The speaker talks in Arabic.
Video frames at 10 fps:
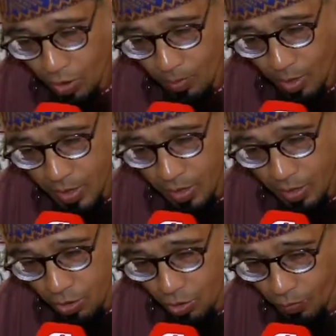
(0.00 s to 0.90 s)
المحسنين
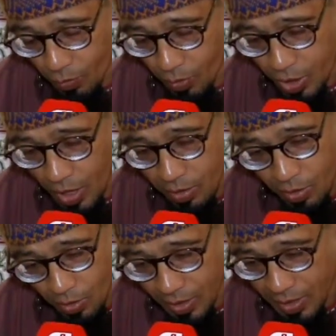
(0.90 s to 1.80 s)
تشوفوا
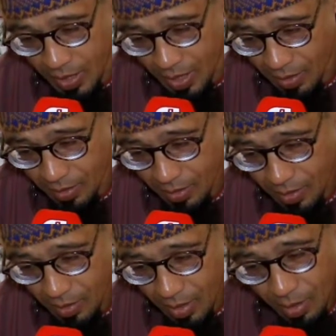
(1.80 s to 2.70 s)
تحنوا علينا
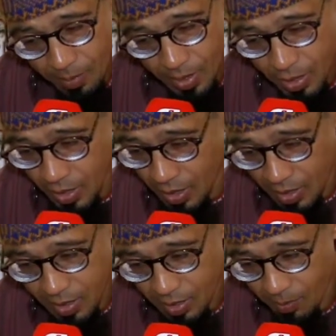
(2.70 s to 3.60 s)
بداكشي اللي
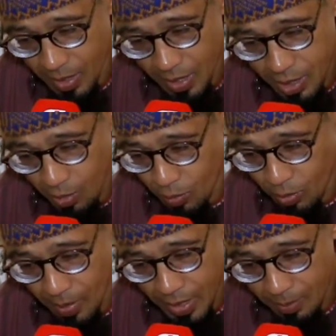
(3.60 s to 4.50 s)
قسم الله تعاونوا
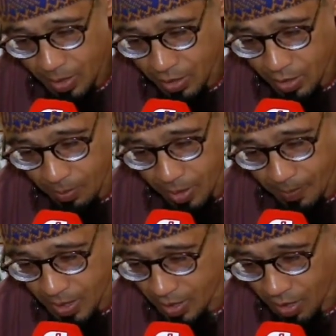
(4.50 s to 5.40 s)
معنا بداكشي باش ما
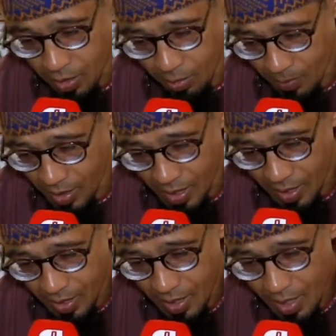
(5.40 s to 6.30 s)
سخاكم الله
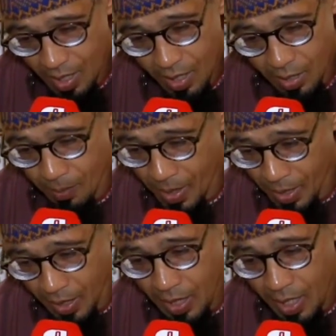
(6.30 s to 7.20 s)
راه
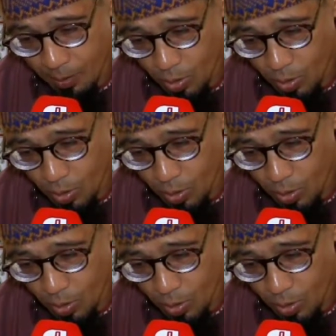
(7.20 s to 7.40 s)
باقي الحمد